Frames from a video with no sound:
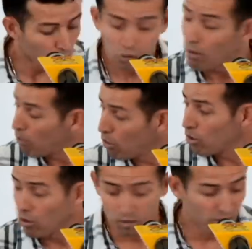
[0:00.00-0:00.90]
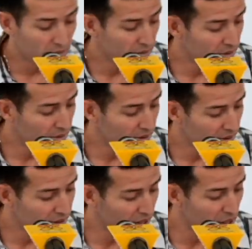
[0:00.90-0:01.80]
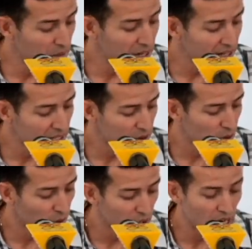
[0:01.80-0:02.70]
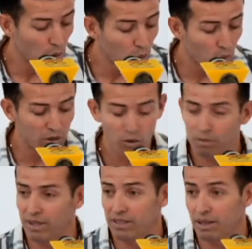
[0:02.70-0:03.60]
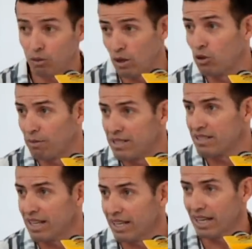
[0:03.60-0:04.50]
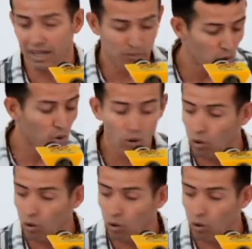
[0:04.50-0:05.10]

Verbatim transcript: por su apoyo desde mis inicios y aún cuando pensé que era muy